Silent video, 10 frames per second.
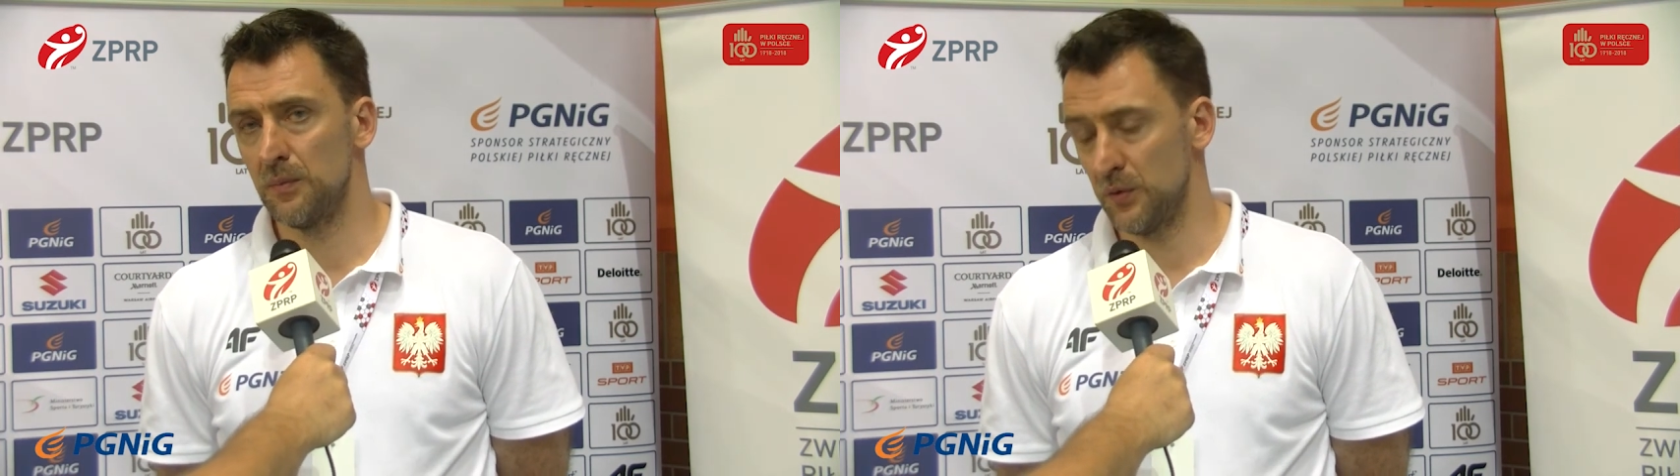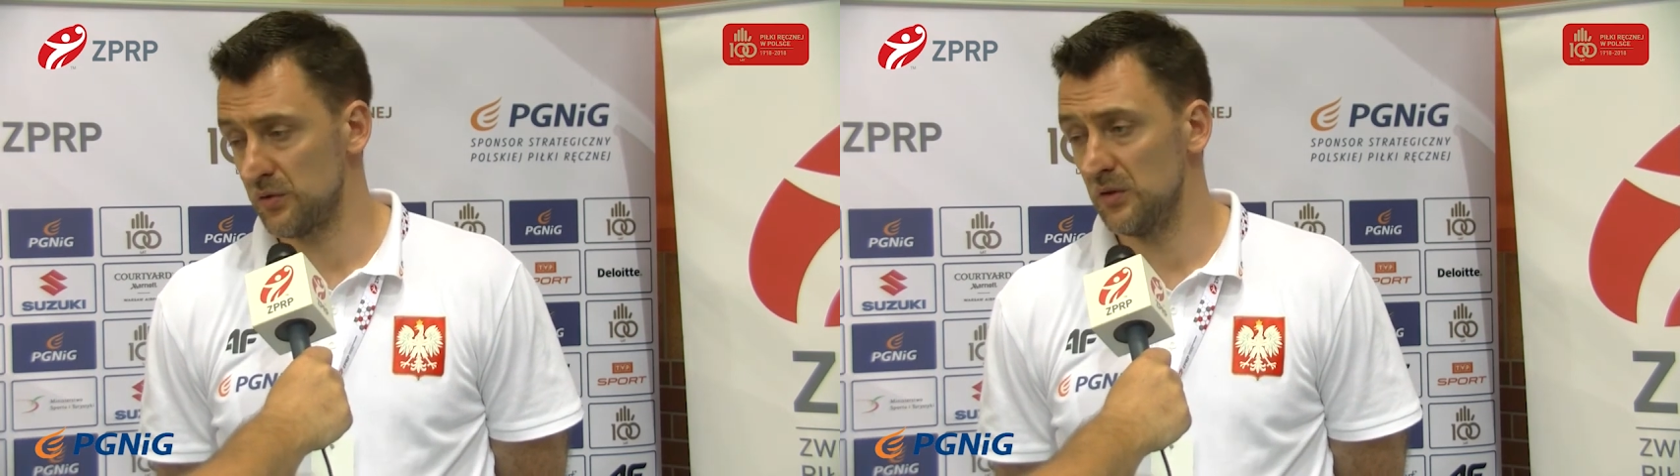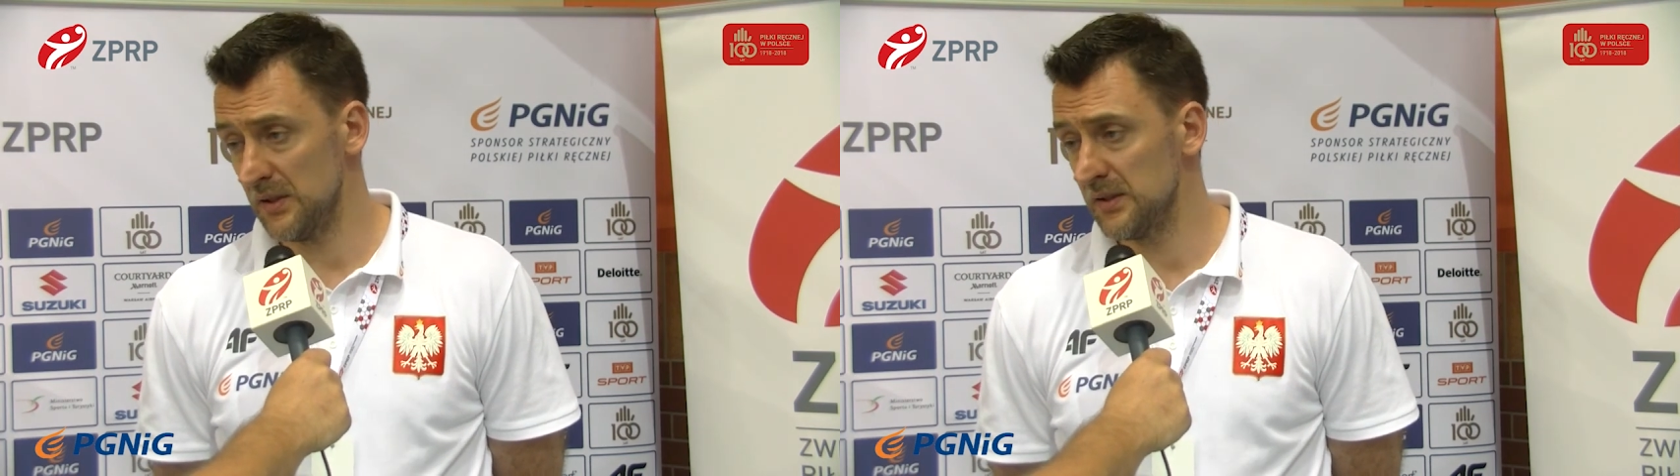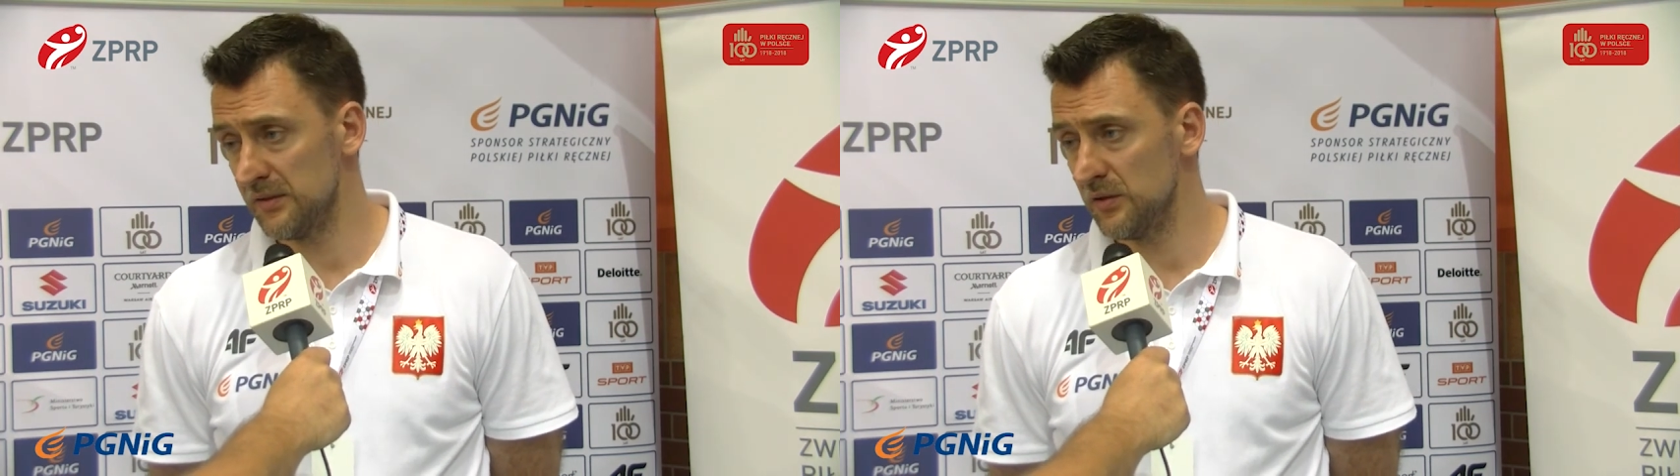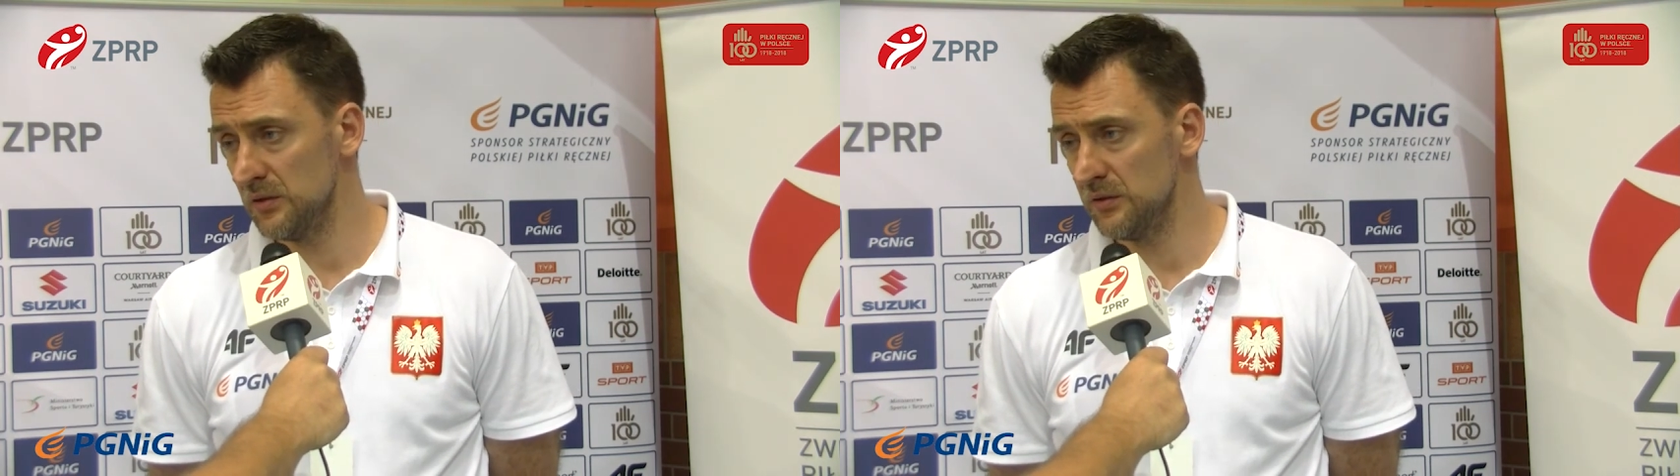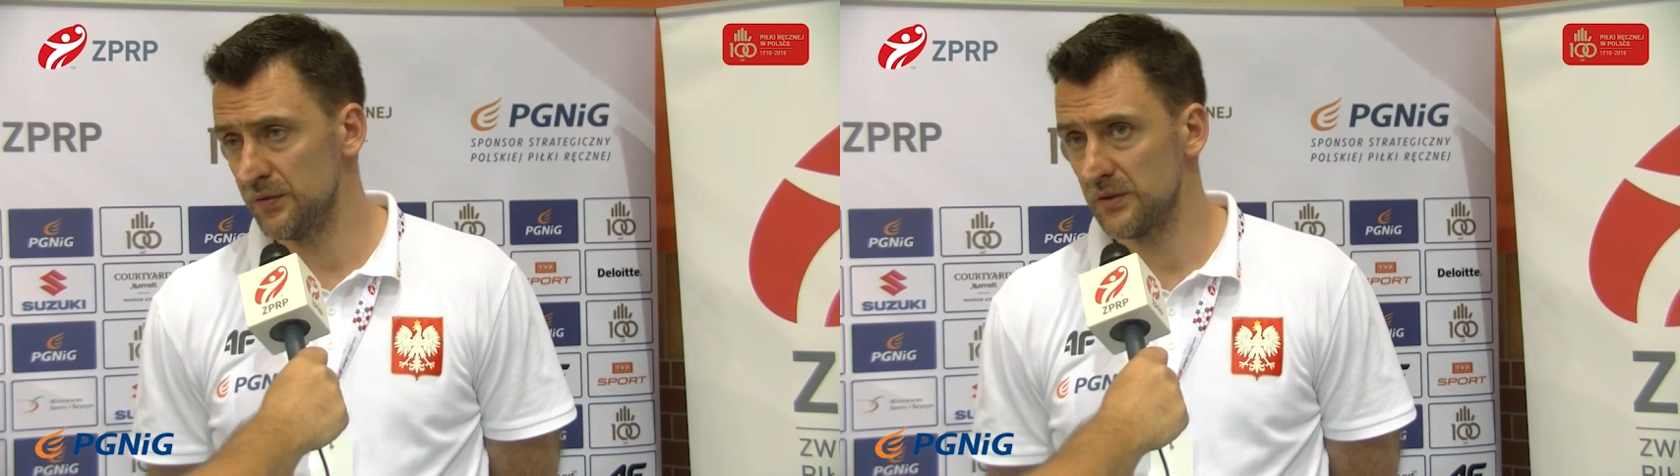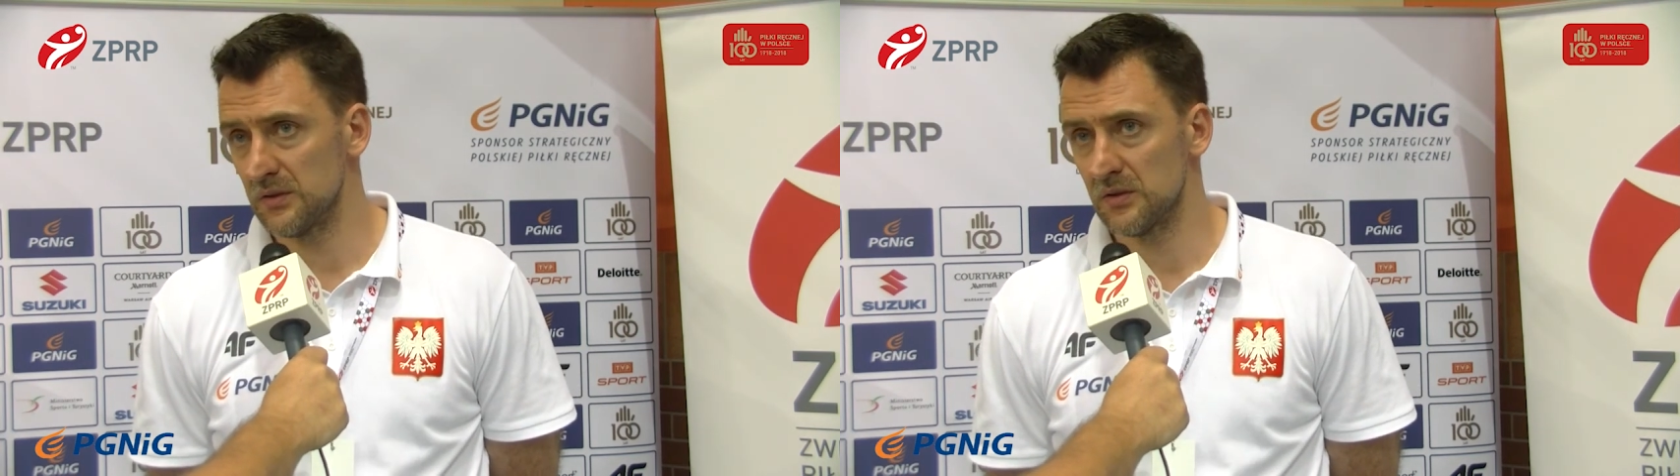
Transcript: początek zawodów, to,